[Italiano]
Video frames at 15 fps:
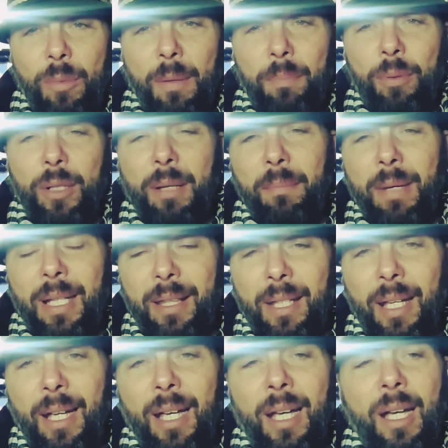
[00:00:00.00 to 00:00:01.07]
per poter
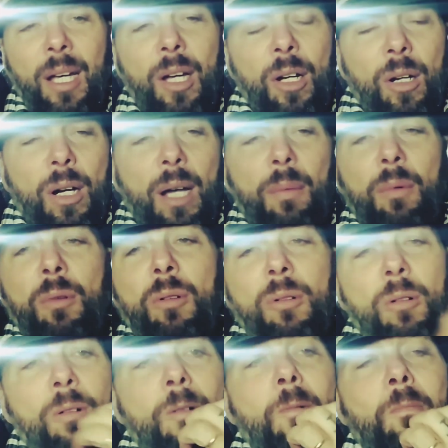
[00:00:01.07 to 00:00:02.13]
mettere eh,
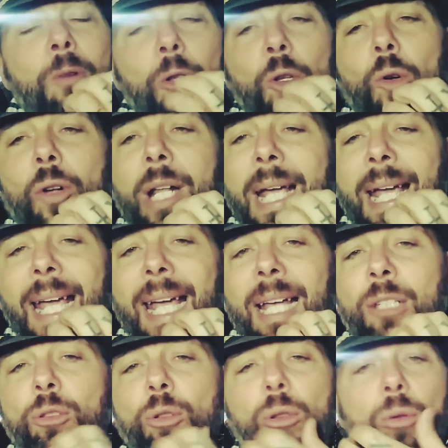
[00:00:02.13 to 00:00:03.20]
un
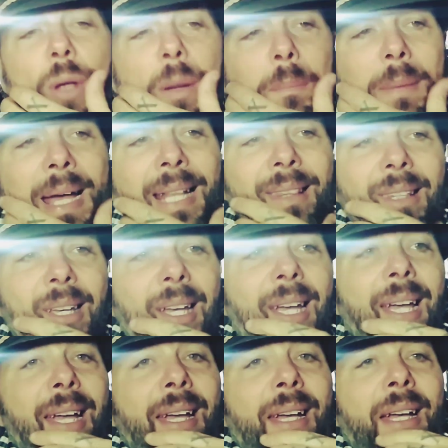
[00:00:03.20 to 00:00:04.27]
motore sotto al
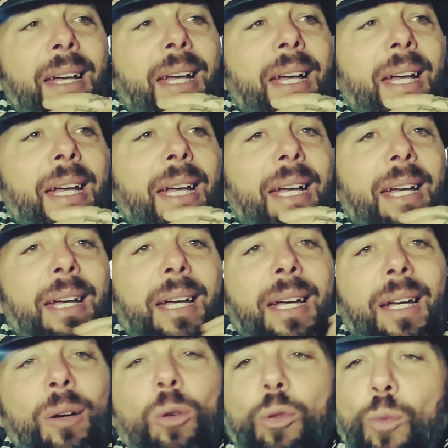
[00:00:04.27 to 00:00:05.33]
bed
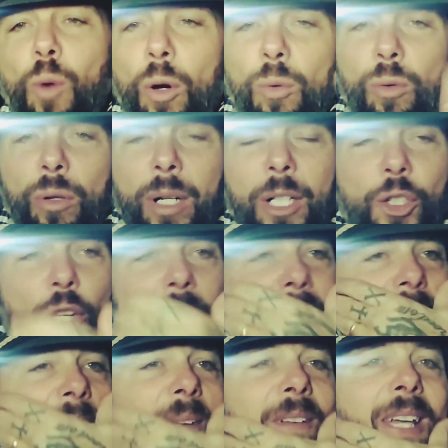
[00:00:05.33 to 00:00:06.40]
eh, o qualcuno che ce l'ha
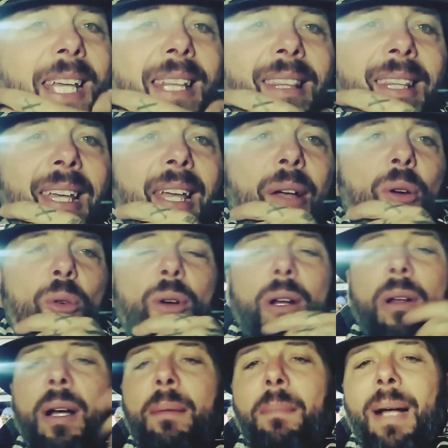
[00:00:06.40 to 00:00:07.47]
da vendere o
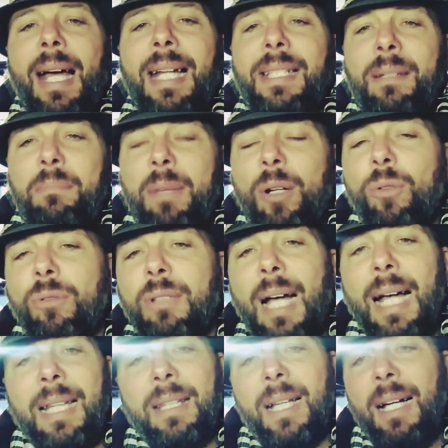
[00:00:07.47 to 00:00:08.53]
quello eh, magari se mi
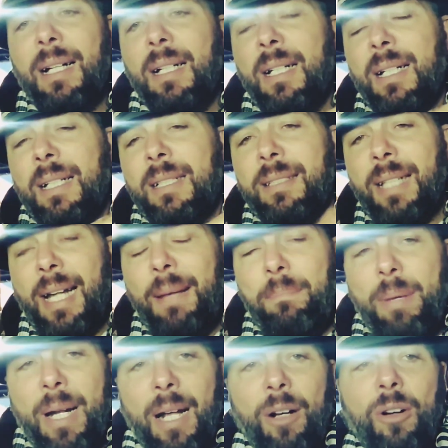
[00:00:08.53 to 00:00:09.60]
contatta
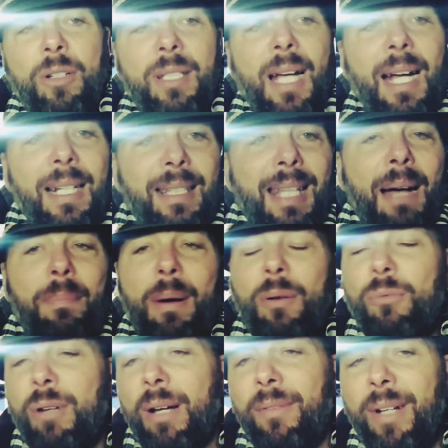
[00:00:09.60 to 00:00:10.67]
sarebbe una cosa da
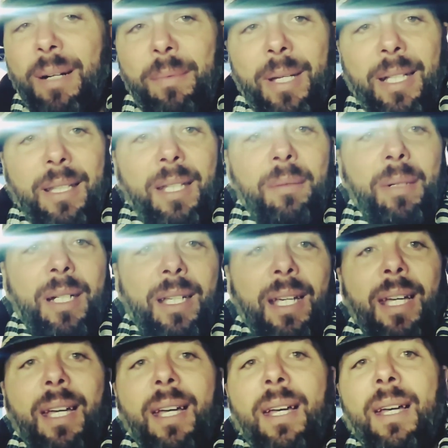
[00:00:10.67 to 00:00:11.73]
paura veramente
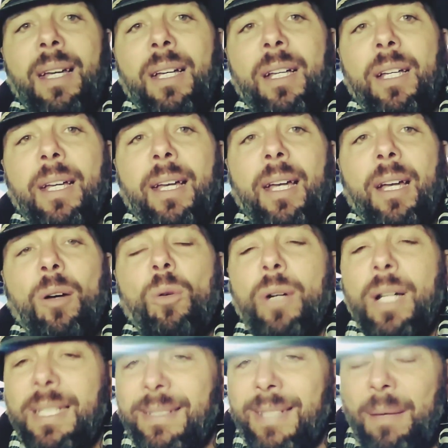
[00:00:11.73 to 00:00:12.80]
perché eh,
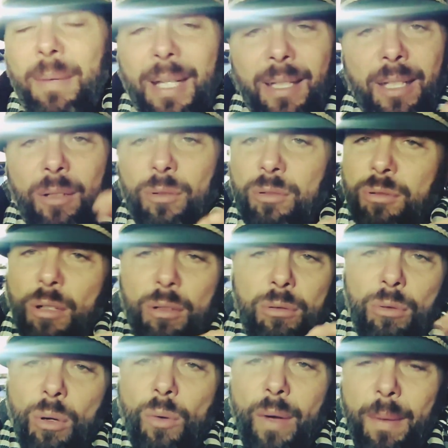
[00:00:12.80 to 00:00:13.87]
onestamente non so
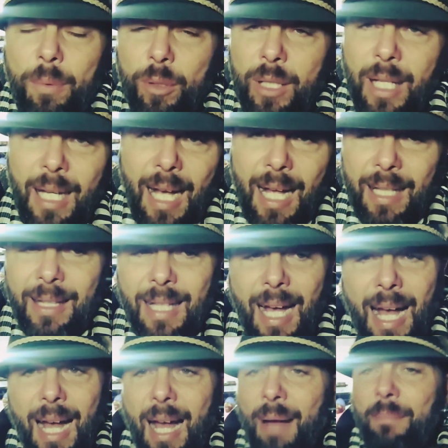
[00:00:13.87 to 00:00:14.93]
dove poter
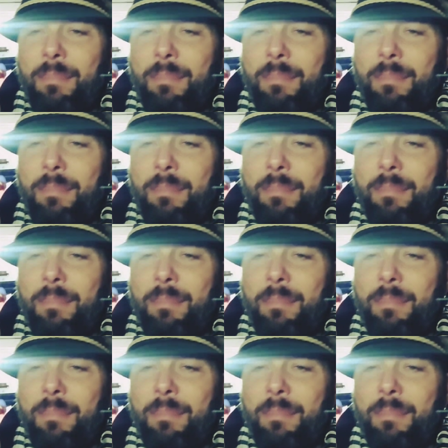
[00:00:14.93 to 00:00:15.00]
andare a